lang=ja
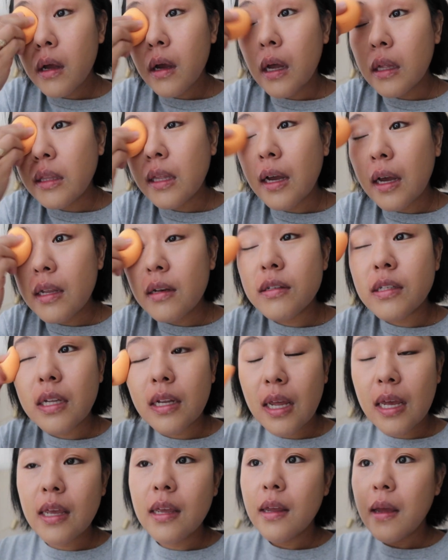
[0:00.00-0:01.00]
方がいる
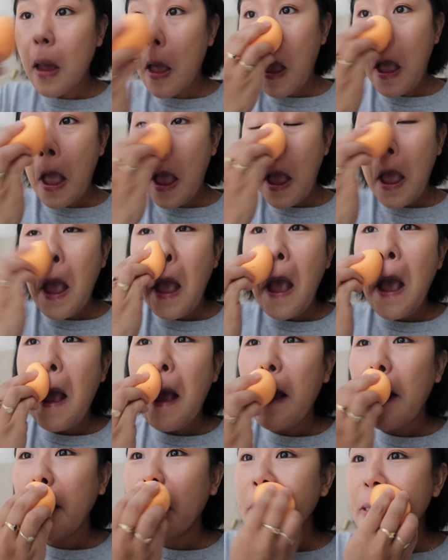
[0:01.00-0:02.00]
じゃない。
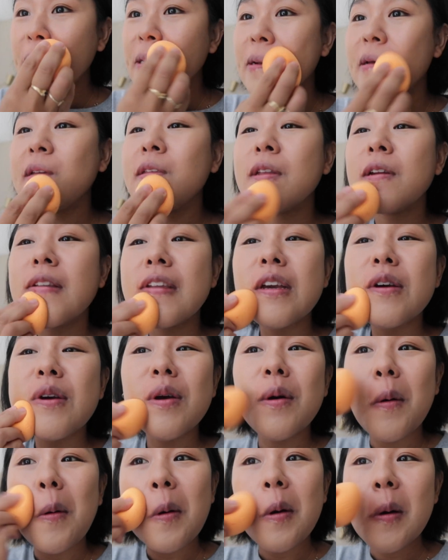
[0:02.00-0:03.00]
その人に
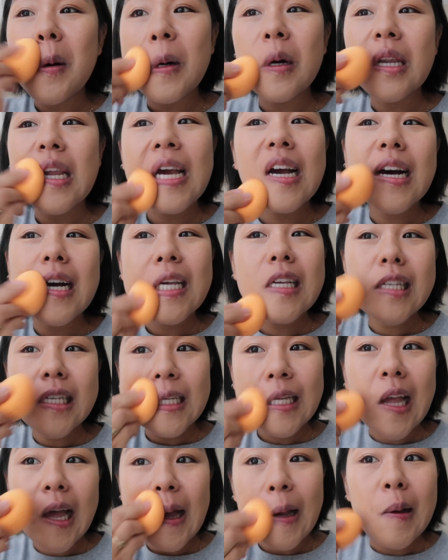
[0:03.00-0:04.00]
お願い
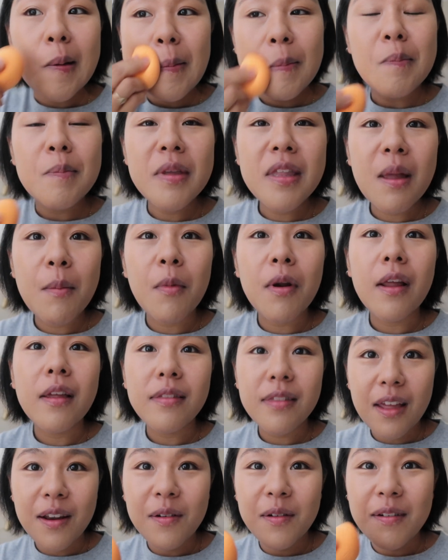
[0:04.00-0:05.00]
して見ても
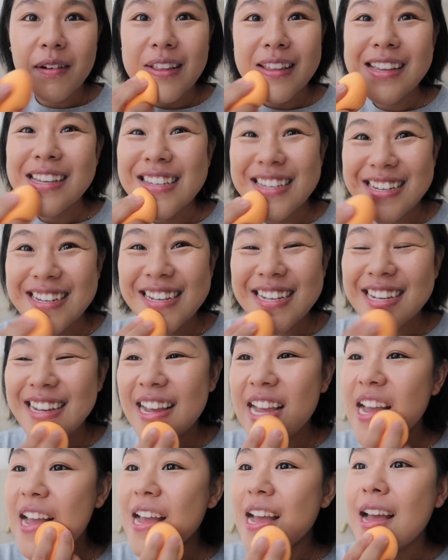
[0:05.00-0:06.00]
らったの、私
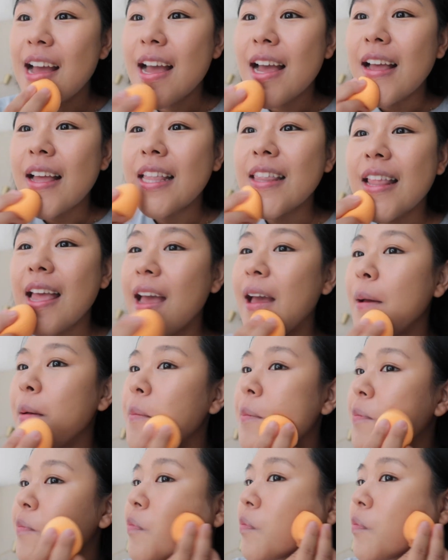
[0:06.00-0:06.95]
で。